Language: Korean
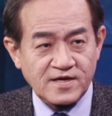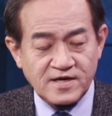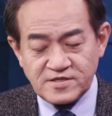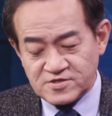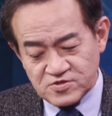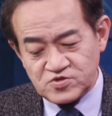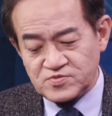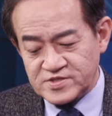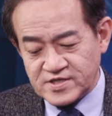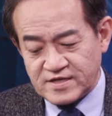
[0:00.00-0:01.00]
그래서 음. 전조에
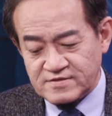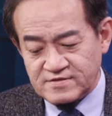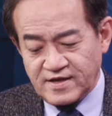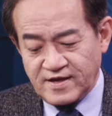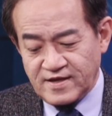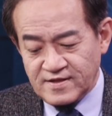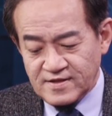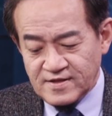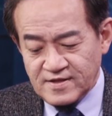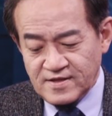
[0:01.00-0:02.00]
붙인 것 같은데
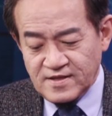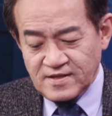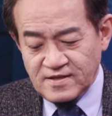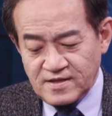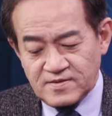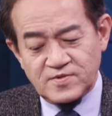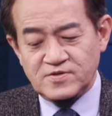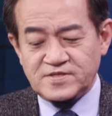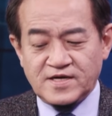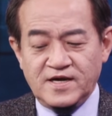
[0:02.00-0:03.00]
이
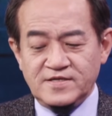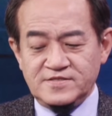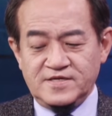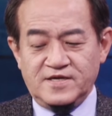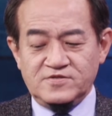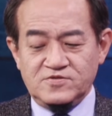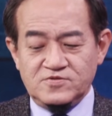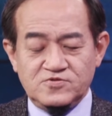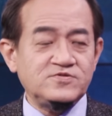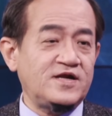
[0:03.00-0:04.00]
뭐 제가 이제
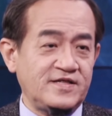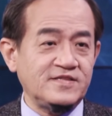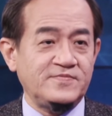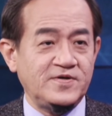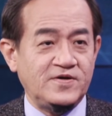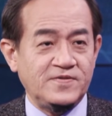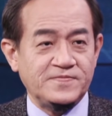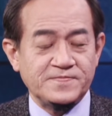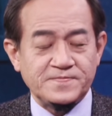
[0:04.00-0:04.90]
수사를 한다면